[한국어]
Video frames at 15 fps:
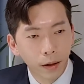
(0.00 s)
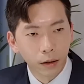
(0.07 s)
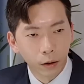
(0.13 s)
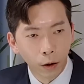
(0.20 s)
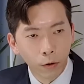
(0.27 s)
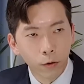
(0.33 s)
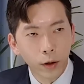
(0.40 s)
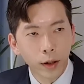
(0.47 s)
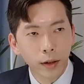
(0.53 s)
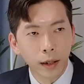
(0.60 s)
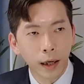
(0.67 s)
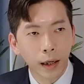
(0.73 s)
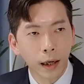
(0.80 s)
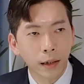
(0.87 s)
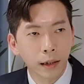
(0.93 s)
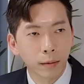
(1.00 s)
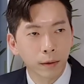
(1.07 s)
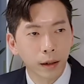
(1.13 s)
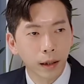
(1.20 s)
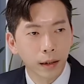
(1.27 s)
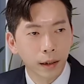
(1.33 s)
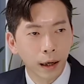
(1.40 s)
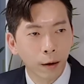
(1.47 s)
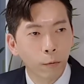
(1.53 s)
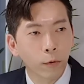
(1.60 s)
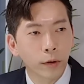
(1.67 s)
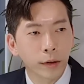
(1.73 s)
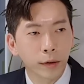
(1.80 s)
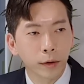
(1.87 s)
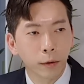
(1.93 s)
결국에는 자기가 지금까지
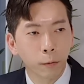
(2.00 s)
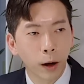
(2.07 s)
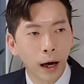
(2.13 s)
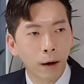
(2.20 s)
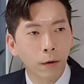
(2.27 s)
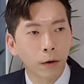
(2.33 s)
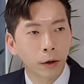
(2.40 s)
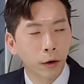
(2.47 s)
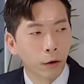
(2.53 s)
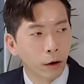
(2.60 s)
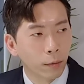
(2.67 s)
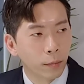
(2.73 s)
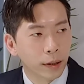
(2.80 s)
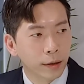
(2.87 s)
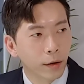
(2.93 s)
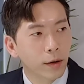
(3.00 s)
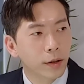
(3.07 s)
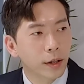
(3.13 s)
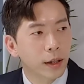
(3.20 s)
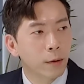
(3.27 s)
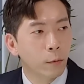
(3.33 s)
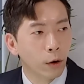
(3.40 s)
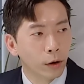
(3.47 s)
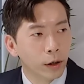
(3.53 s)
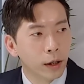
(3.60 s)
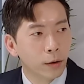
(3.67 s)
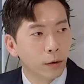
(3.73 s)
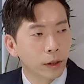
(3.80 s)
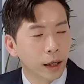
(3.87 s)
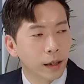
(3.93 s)
갖고 있었던 과거 경험이 성장의
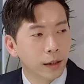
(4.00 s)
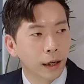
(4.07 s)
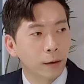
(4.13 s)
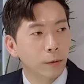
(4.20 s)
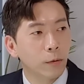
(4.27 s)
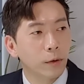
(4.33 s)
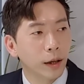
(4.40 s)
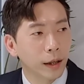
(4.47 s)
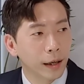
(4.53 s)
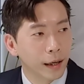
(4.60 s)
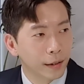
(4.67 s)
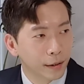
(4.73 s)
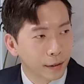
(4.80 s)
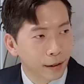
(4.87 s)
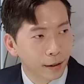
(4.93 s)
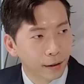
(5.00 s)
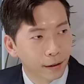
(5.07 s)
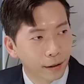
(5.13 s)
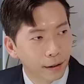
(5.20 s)
원리로 잘 작동되게 하느냐